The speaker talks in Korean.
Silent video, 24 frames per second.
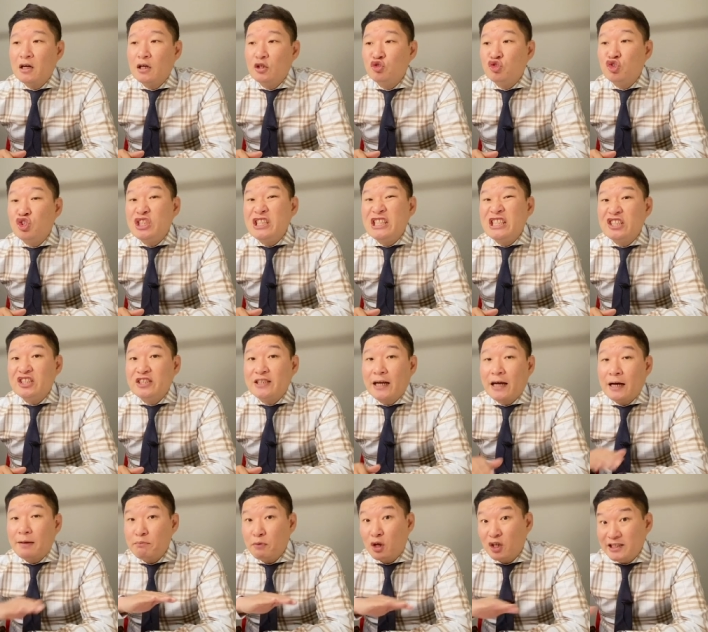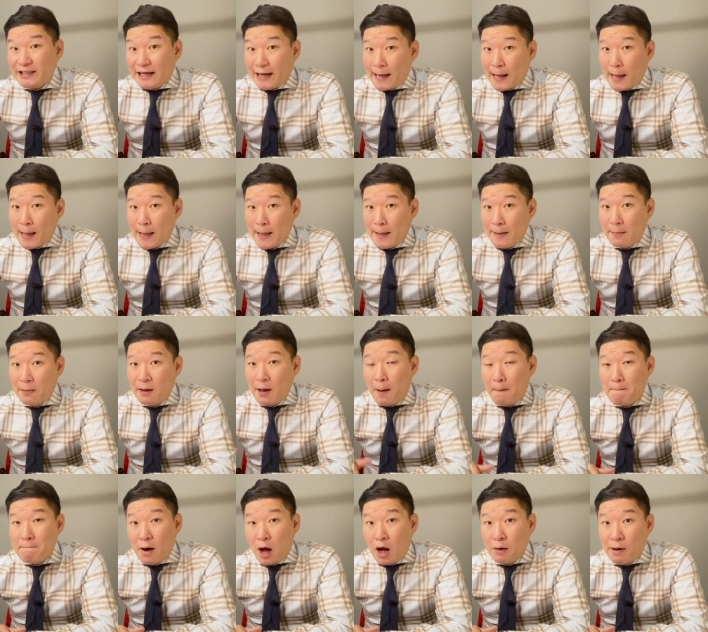취득세가 면제.
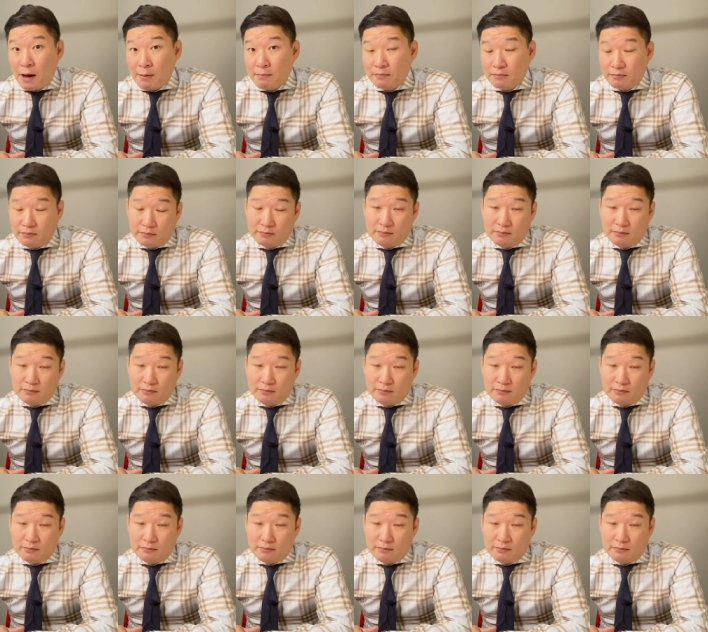빠밤.